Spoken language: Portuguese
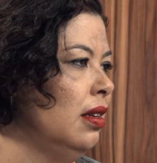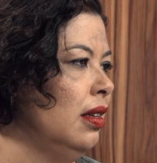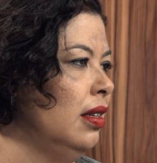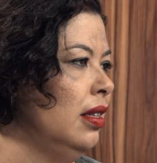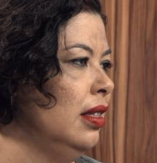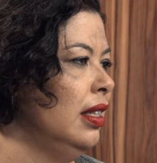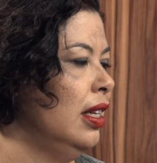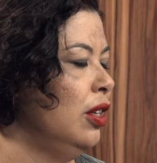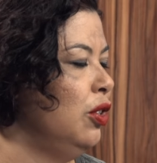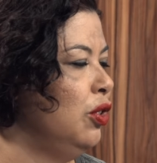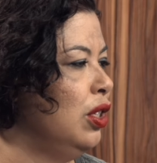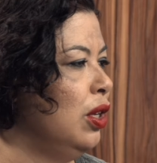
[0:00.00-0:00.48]

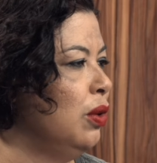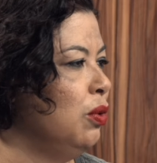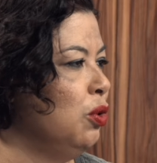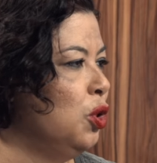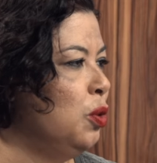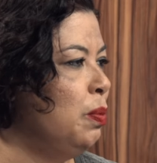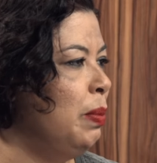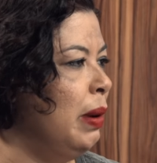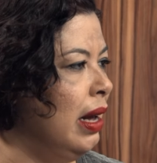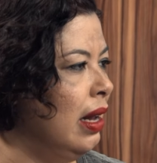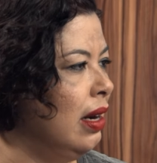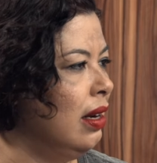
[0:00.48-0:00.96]
ainda estão
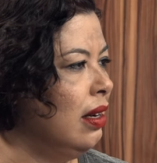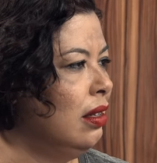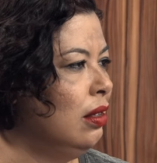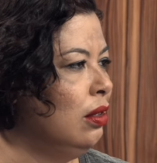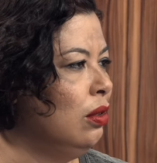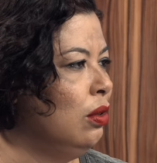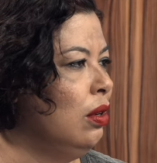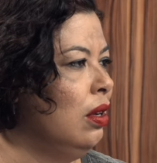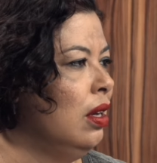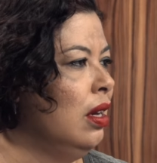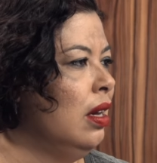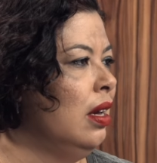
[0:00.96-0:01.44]

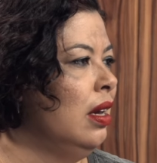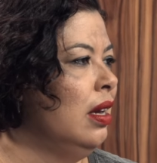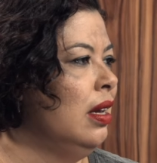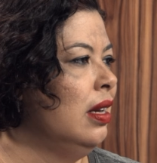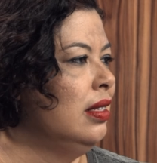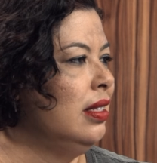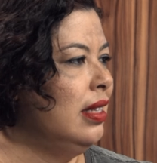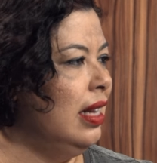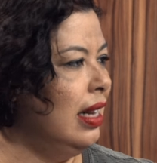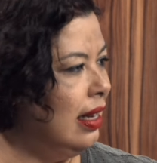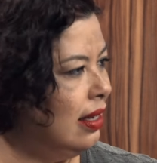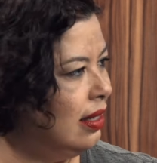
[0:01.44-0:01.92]
esperando
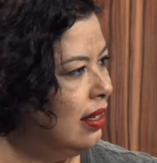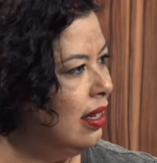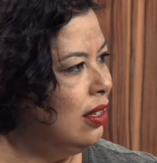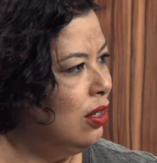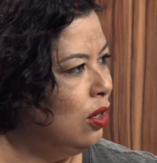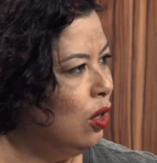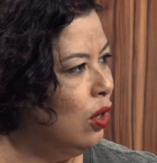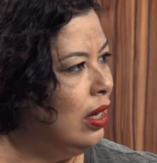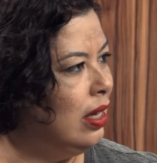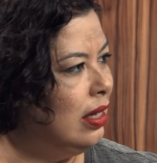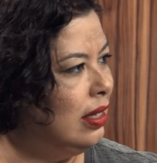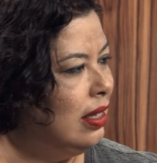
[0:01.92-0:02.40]
serem
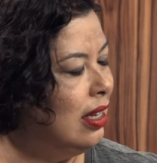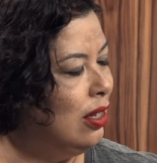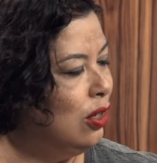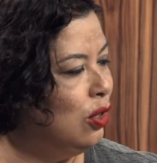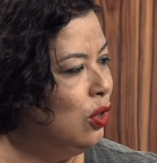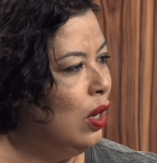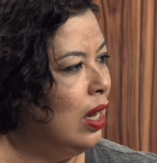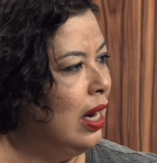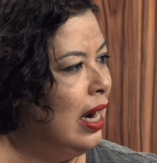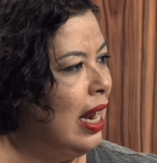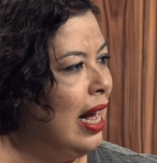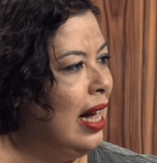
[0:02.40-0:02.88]

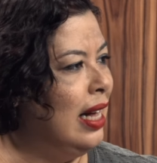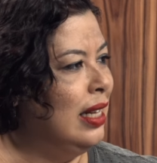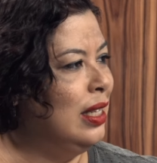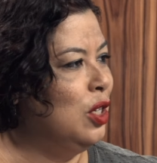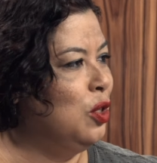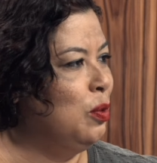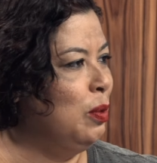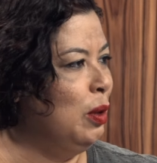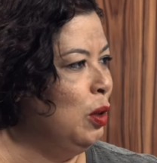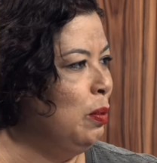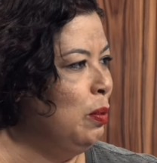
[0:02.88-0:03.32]
sancionadas